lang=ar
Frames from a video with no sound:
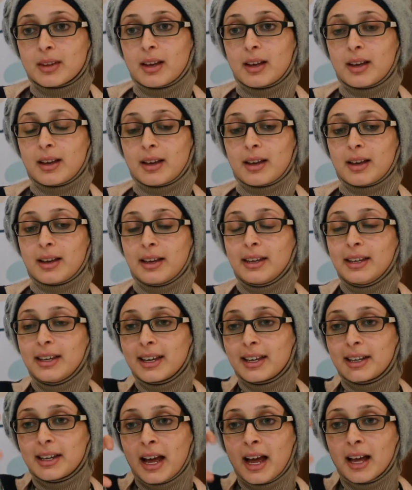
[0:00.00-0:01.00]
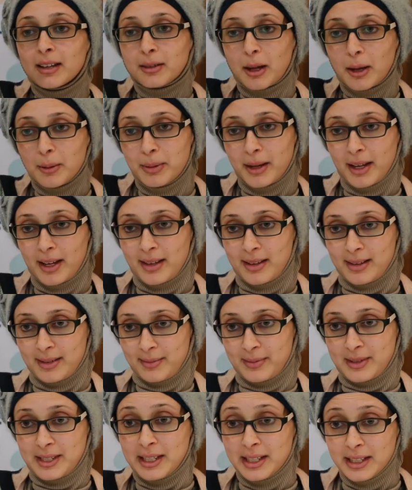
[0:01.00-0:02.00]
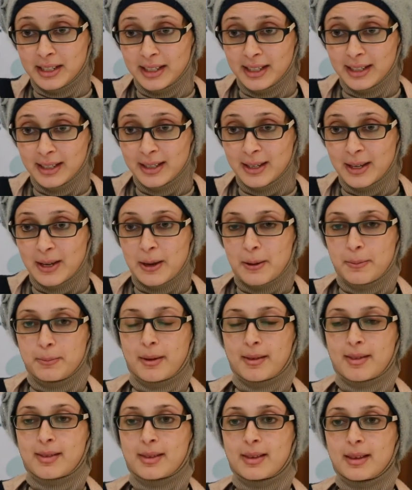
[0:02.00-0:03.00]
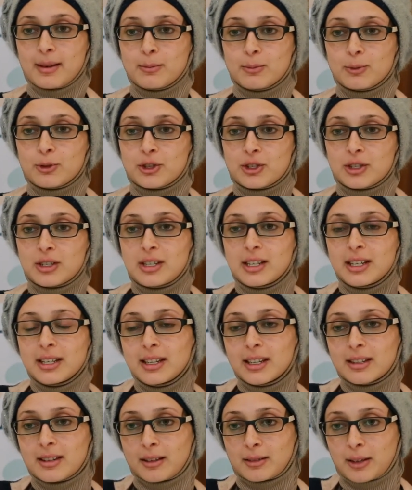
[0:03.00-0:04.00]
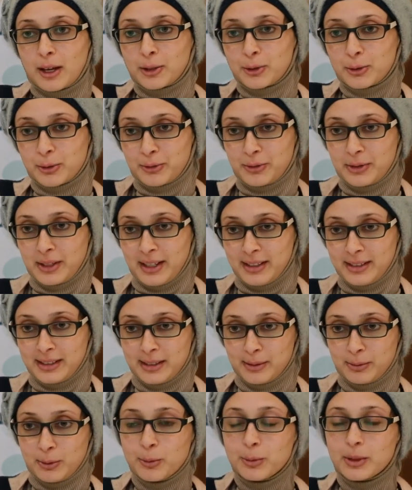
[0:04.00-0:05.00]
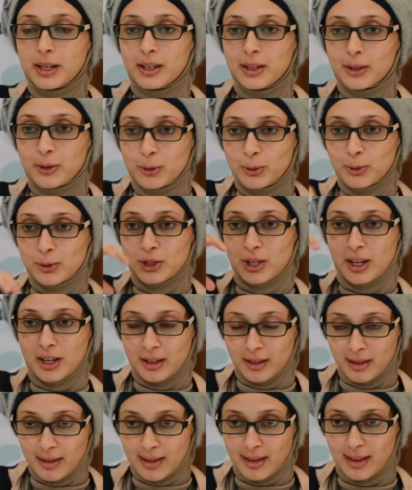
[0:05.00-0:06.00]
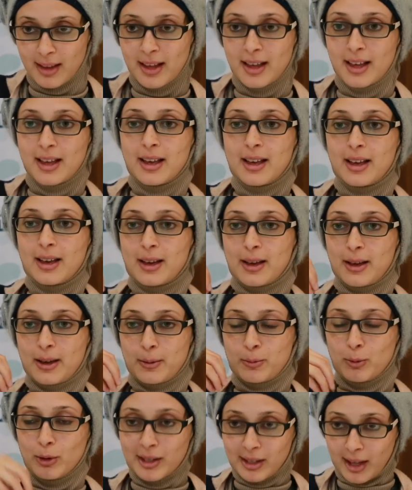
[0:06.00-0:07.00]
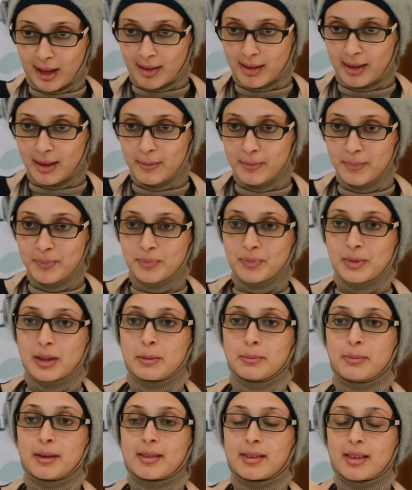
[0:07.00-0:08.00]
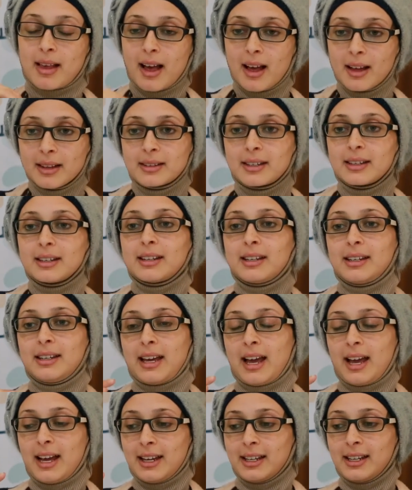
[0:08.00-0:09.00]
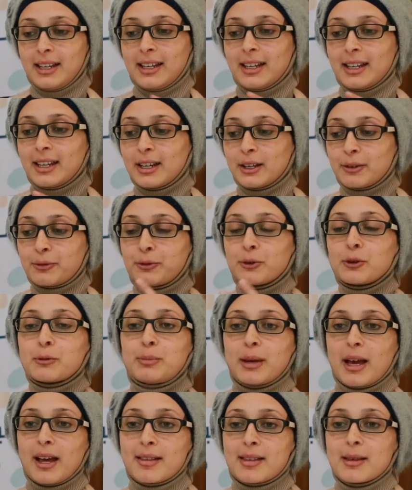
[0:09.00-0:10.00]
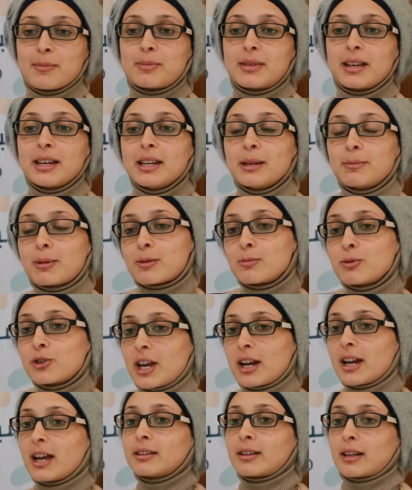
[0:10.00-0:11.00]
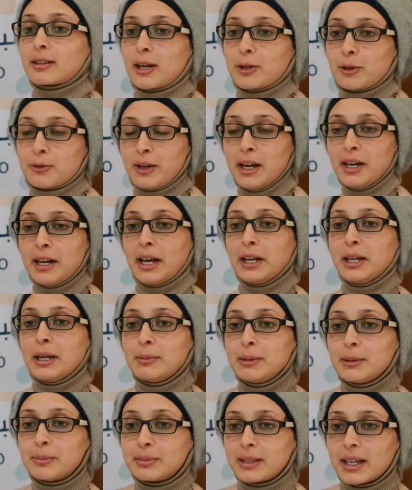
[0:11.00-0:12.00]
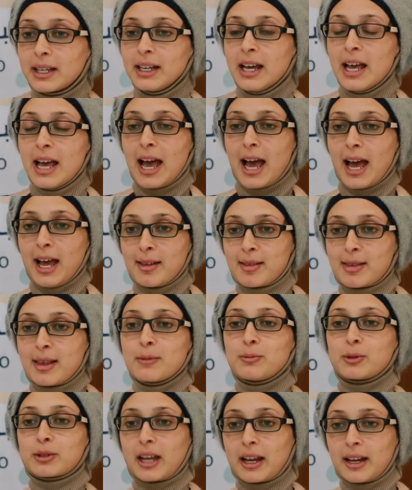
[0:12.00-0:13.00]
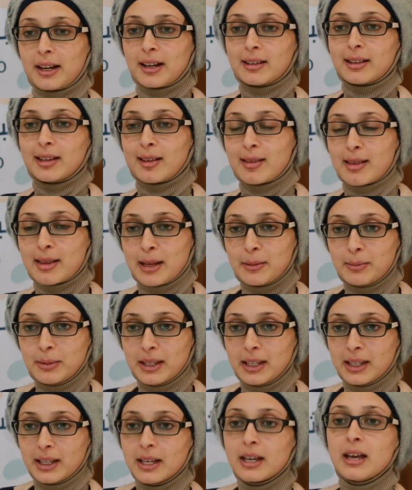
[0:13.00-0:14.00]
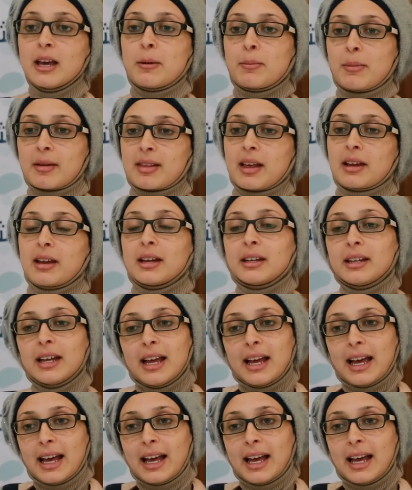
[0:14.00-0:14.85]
آه، هي لها طابع ديني بس مش ديني تطرف يعني ممكن يكون شخص آه، ملتزم بس قادر يعني يفوت بحزب ديني بس مش هالقد تطرف، نحن عندنا بلبنان احزاب والتيارات الاسلاميه مثلا